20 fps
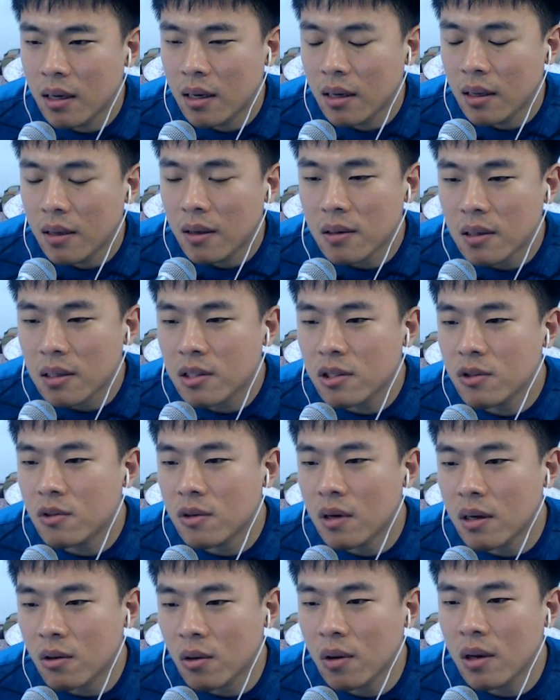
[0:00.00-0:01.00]

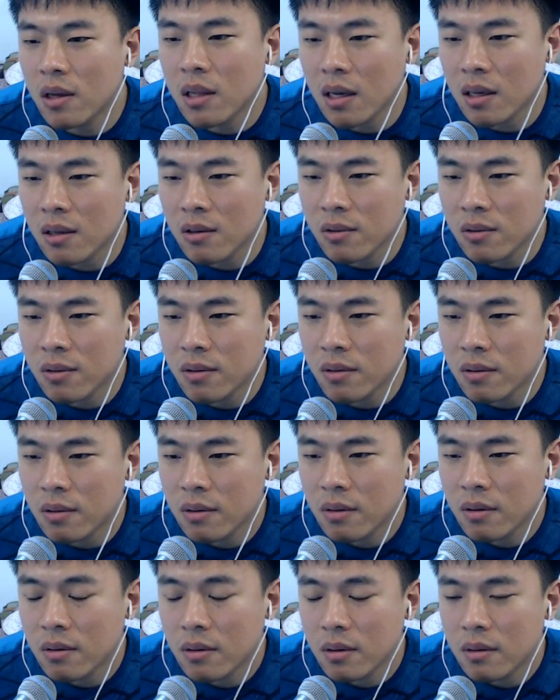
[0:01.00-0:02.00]
여자친구가 교회 다니고
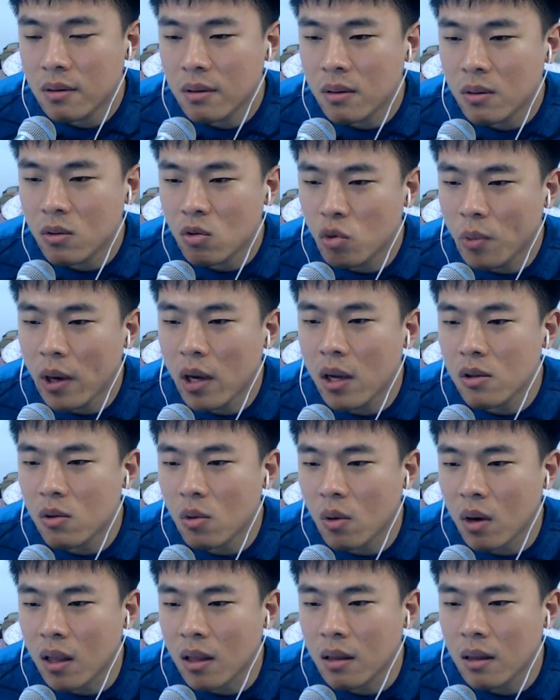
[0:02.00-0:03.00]
900일
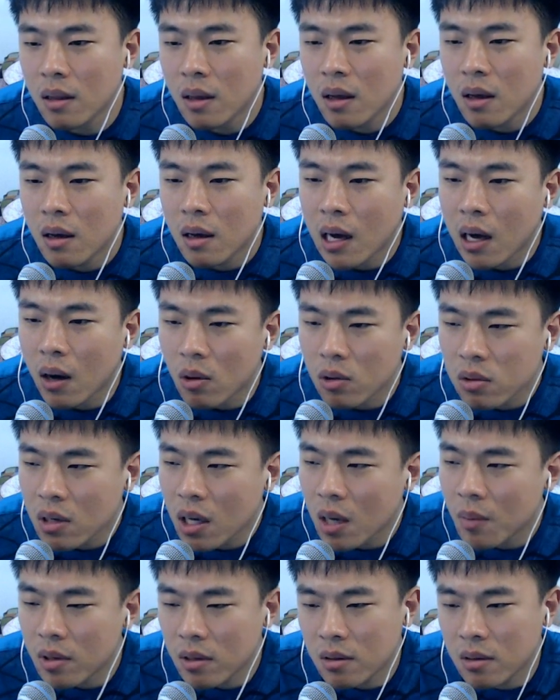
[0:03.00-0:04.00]
동안 아 어떻게
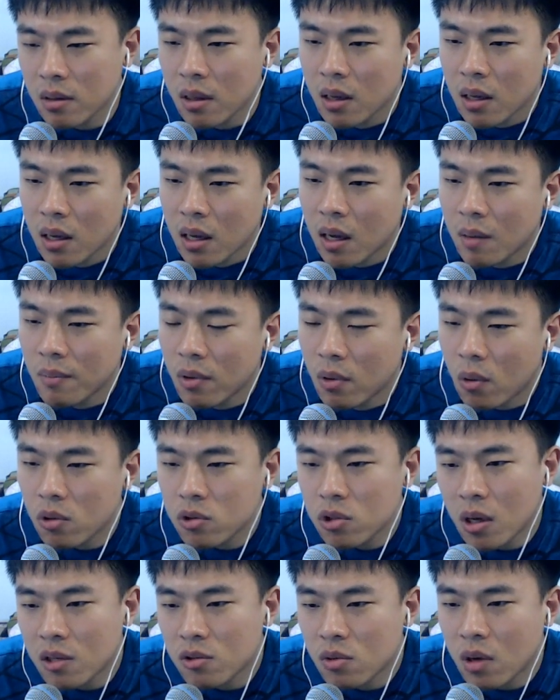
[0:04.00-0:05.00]
하면은 한번
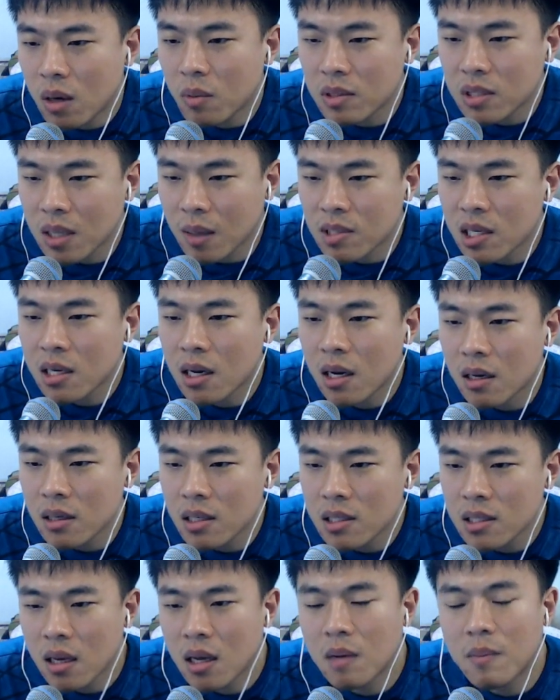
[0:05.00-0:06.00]
꼬셔가지고 한번 잠자리 할
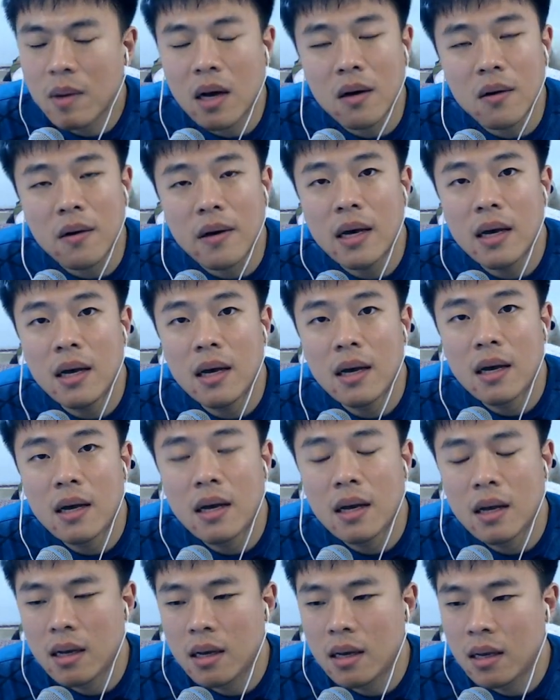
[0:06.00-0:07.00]
이 생각만 한 거야?
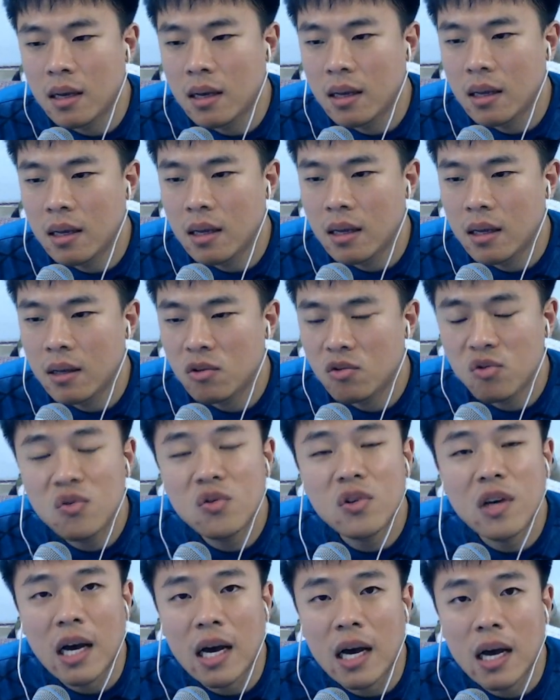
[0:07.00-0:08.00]

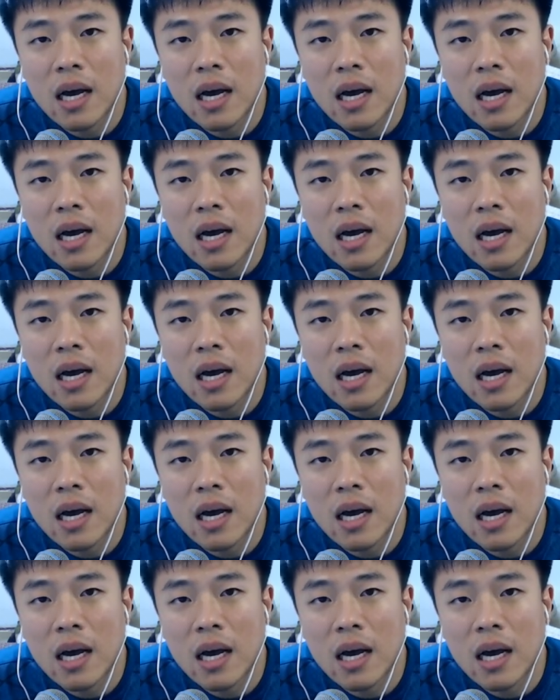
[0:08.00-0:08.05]
충구야